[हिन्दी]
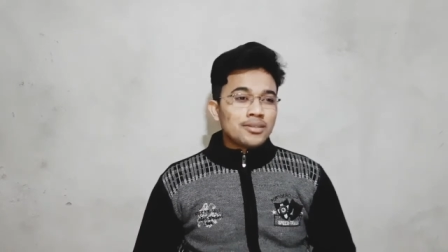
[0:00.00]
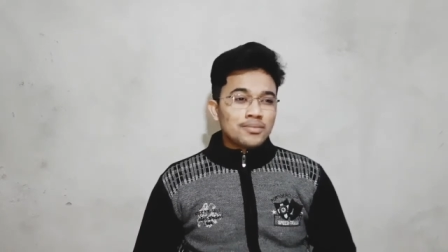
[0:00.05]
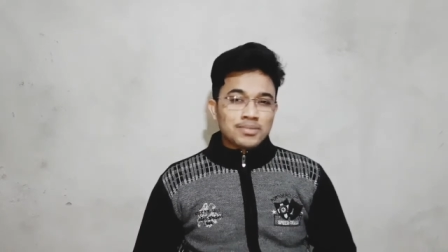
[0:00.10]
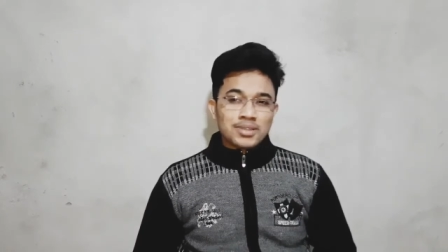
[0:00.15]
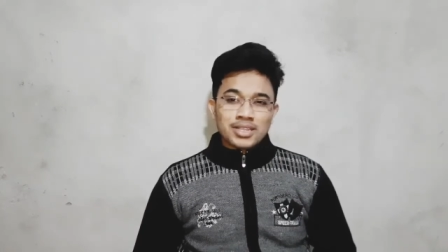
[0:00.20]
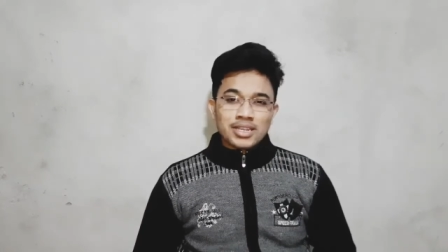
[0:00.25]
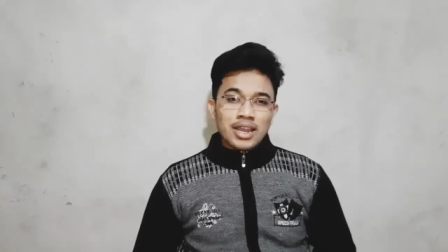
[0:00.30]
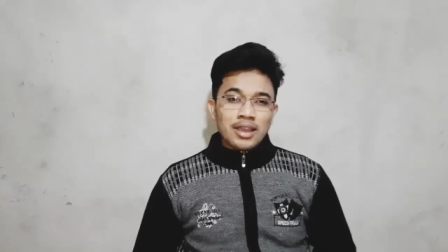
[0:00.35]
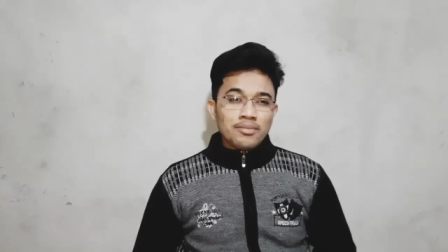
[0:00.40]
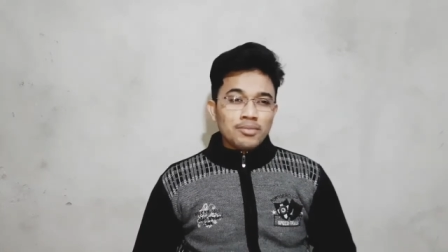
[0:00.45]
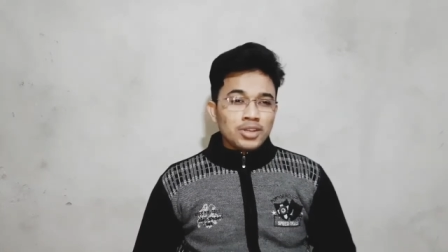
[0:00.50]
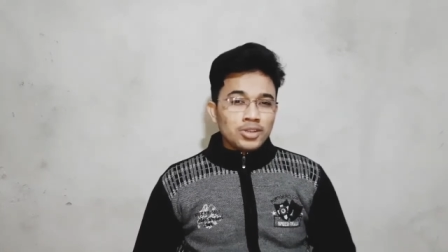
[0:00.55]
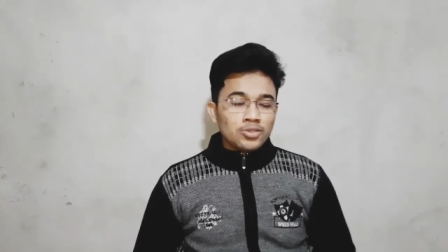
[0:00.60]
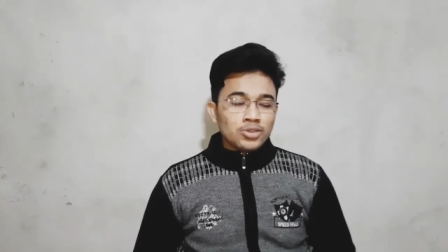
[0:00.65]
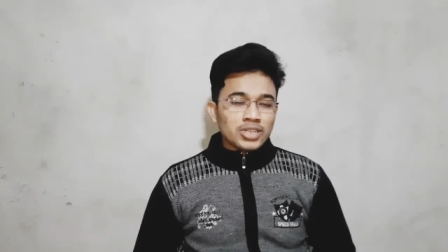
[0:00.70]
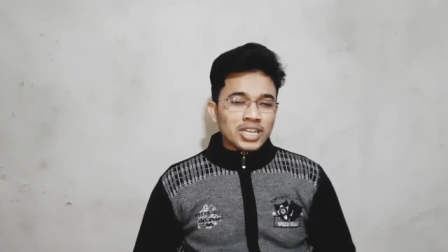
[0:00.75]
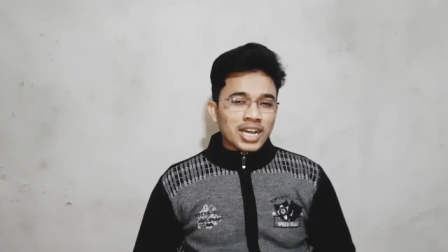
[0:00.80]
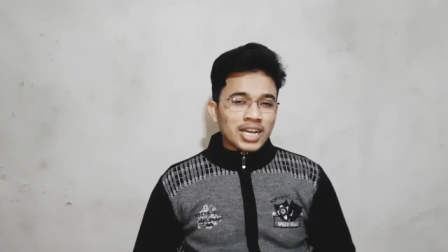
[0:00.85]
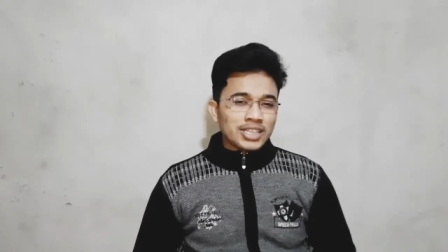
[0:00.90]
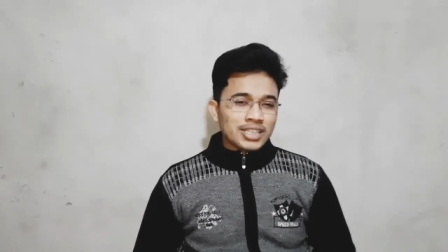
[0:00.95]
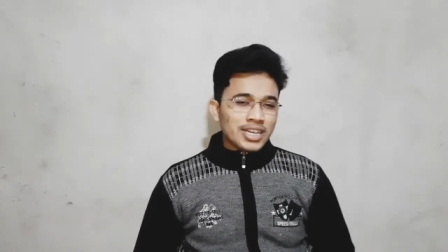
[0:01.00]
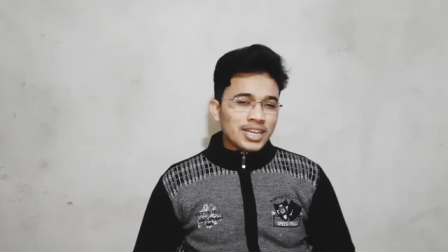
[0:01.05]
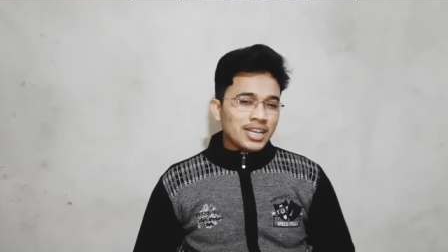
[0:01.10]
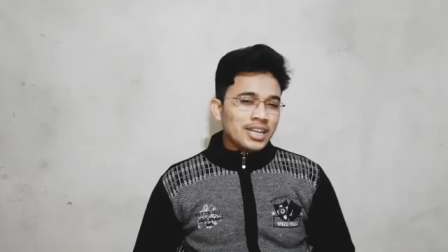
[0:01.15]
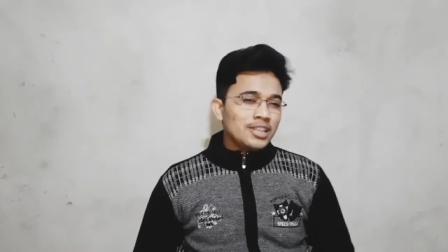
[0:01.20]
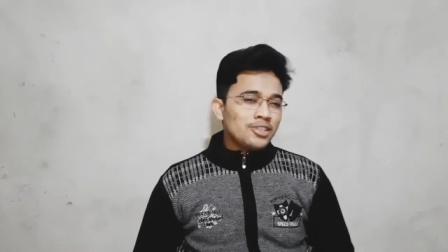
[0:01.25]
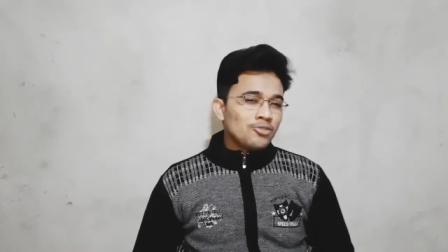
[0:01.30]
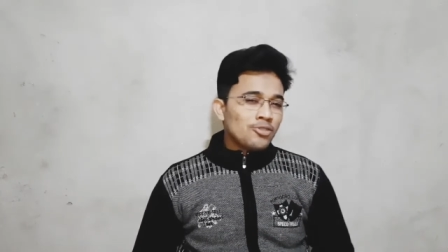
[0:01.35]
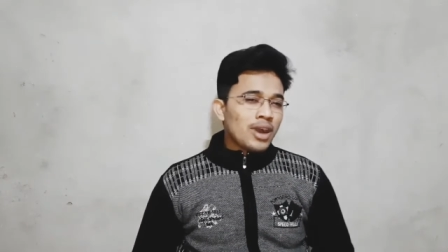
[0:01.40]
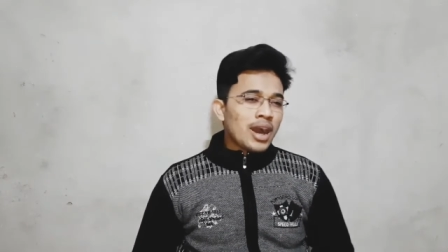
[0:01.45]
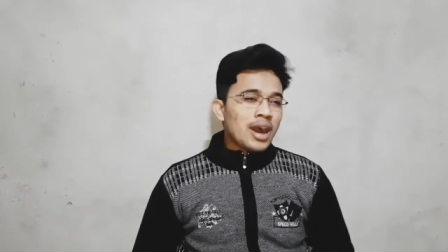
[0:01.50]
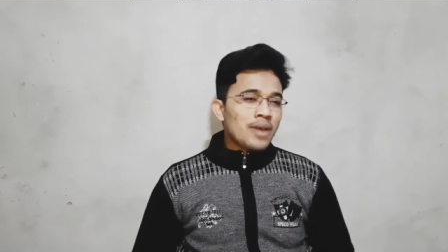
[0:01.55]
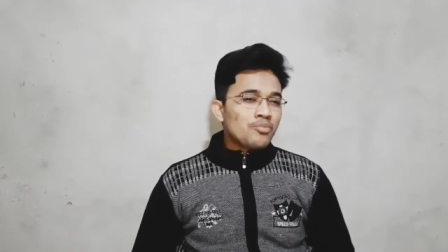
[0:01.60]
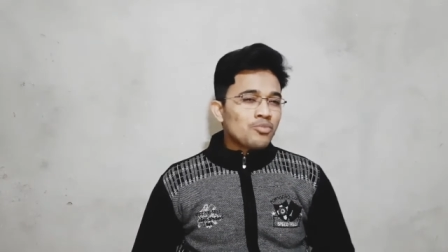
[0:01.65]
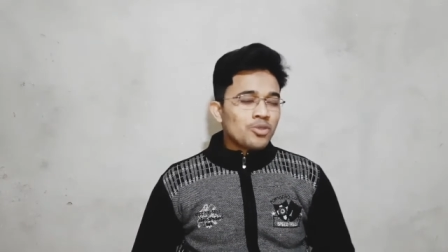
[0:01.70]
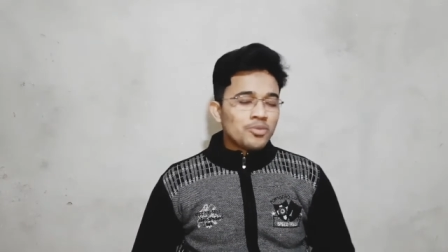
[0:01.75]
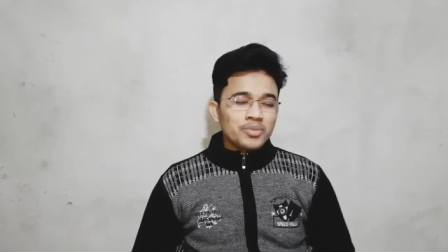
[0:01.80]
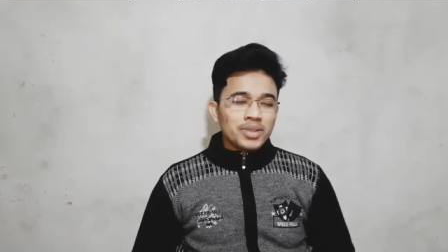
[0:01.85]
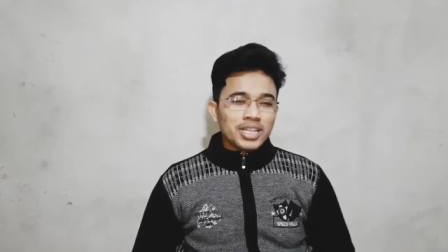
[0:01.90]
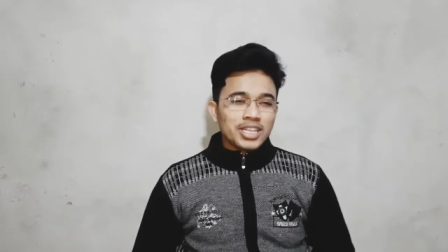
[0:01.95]
सब्सक्राइबर हो जाता है तो
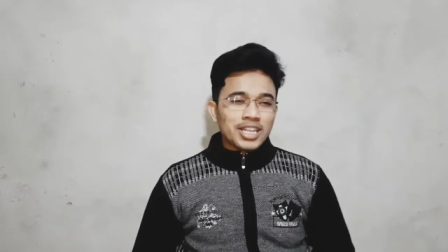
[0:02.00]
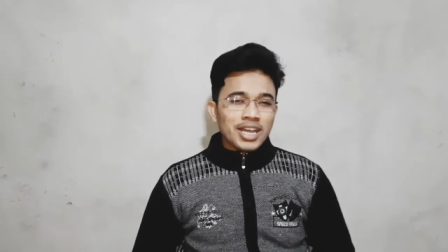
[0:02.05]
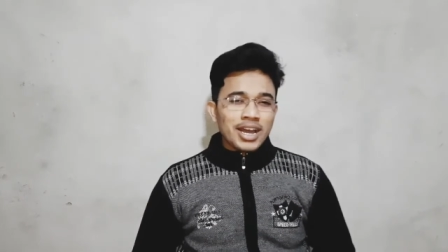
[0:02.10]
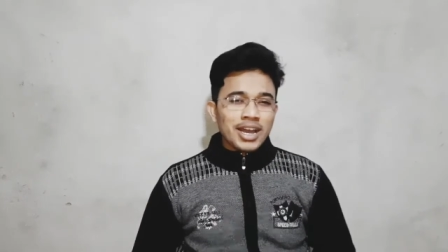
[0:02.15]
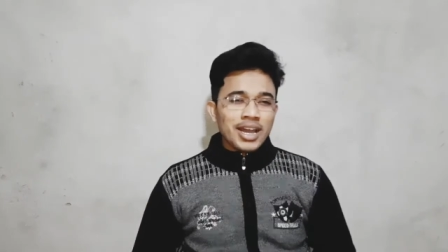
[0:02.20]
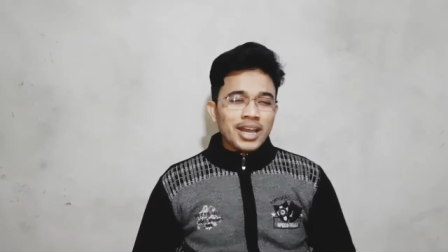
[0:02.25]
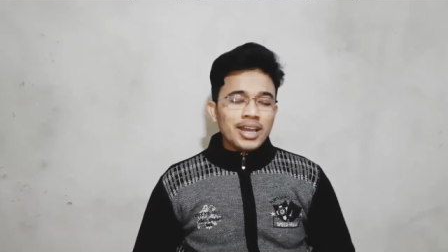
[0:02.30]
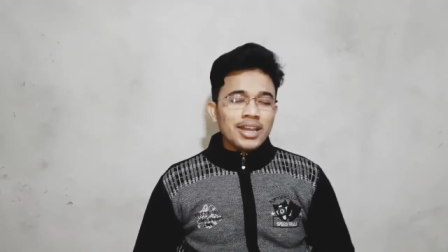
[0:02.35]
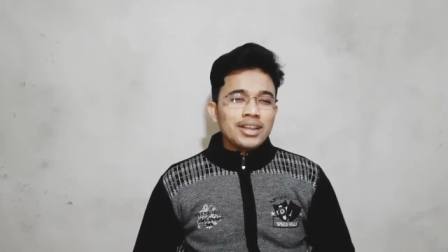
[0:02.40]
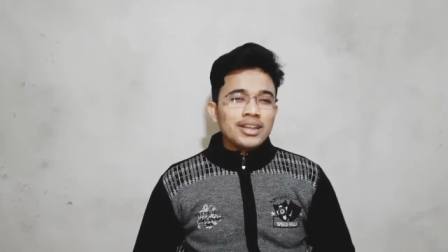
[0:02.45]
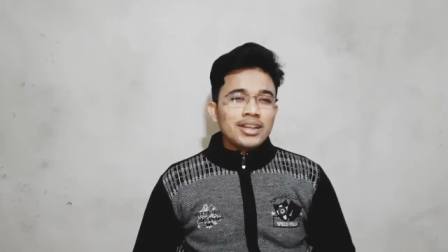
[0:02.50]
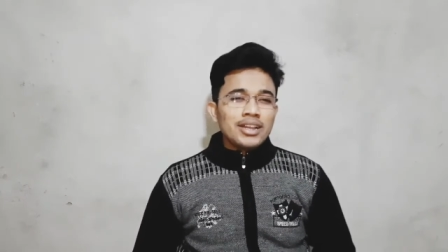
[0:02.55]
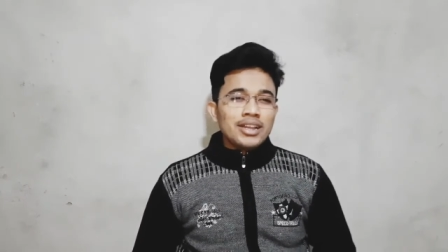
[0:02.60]
आपको मिलता है